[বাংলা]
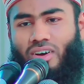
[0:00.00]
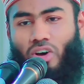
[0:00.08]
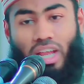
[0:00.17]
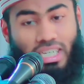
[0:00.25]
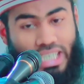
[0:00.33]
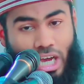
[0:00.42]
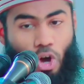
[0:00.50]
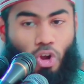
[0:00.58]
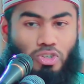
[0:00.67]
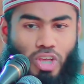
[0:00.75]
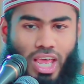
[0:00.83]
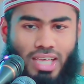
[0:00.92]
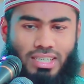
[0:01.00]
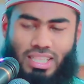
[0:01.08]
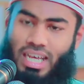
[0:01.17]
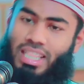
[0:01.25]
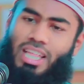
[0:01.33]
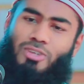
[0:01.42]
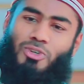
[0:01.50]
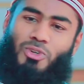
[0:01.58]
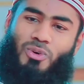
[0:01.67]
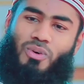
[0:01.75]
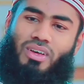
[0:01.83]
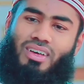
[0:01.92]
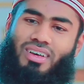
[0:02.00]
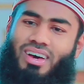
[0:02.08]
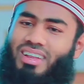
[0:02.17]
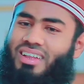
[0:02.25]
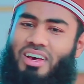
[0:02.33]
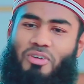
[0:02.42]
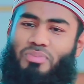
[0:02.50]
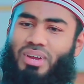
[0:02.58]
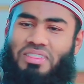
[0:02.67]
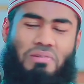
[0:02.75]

অনেক টাকা খরচ হয়ে গেছে তাদের জন্য আল্লাহর ওপর